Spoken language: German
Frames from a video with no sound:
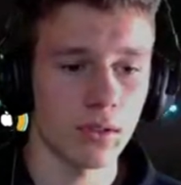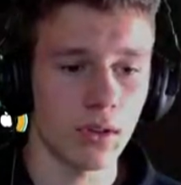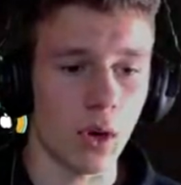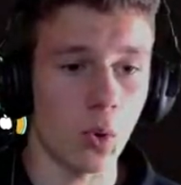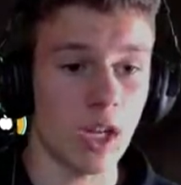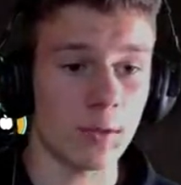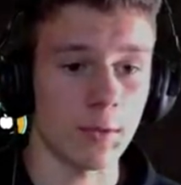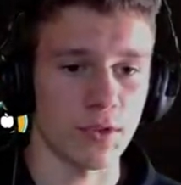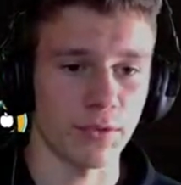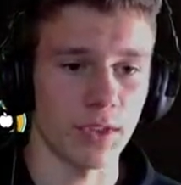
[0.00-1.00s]
Oh, der hat nicht mehr
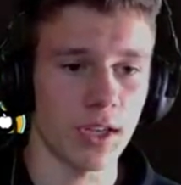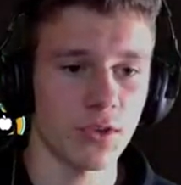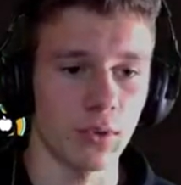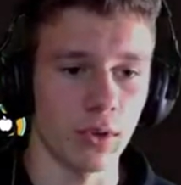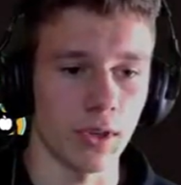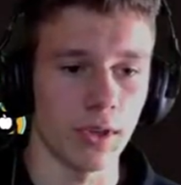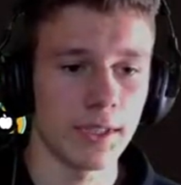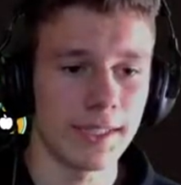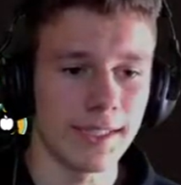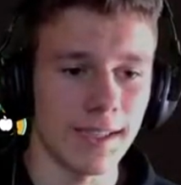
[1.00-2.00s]
so viel. Achso, okay.
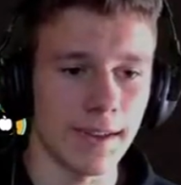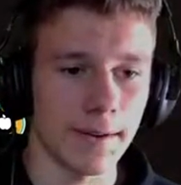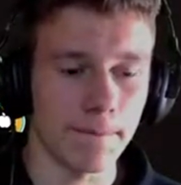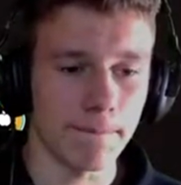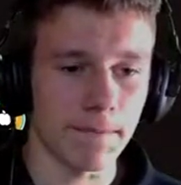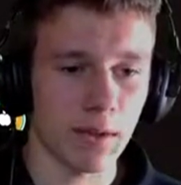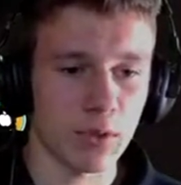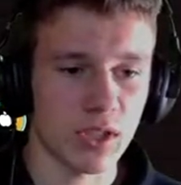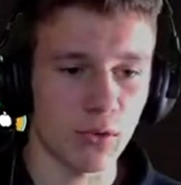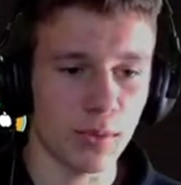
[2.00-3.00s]
Ähm, da muss
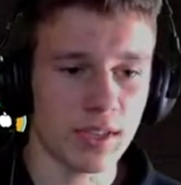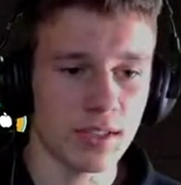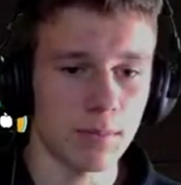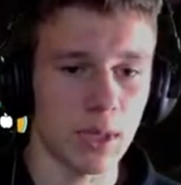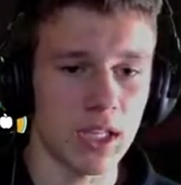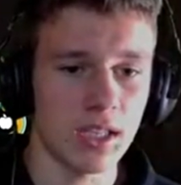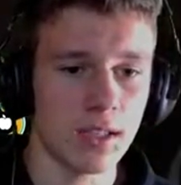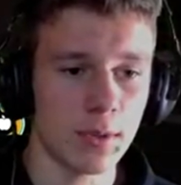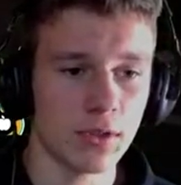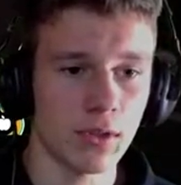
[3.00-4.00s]
ich aufpassen. Medikit
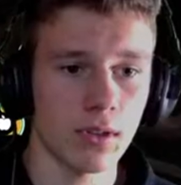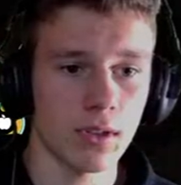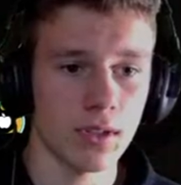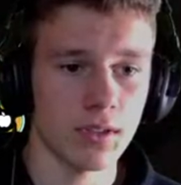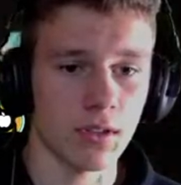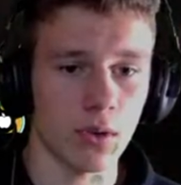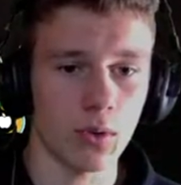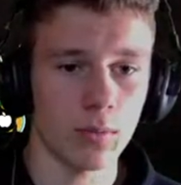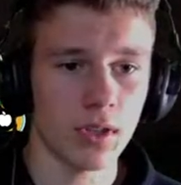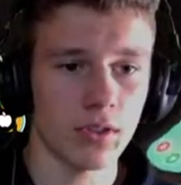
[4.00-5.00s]
habe ich noch. Das ist auch
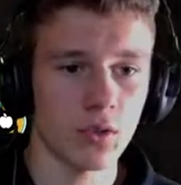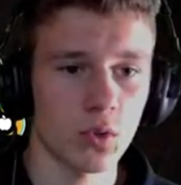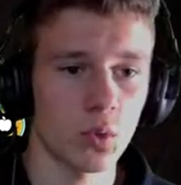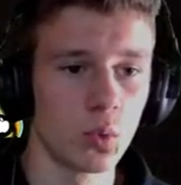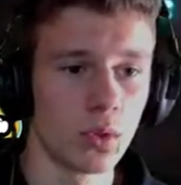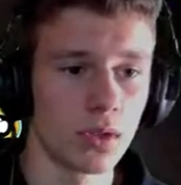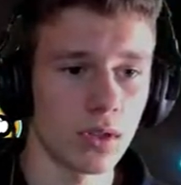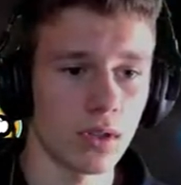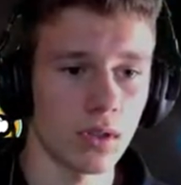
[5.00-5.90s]
immer ganz gut.